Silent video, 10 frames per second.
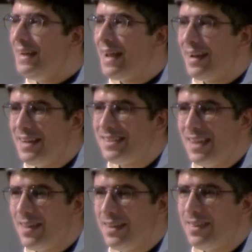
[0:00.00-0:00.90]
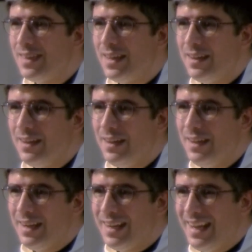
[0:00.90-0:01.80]
la Iglesia dice,
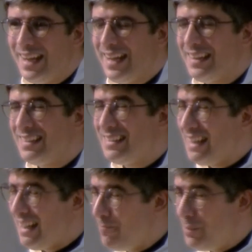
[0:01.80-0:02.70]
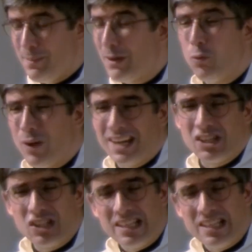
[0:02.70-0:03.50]
que en primer lugar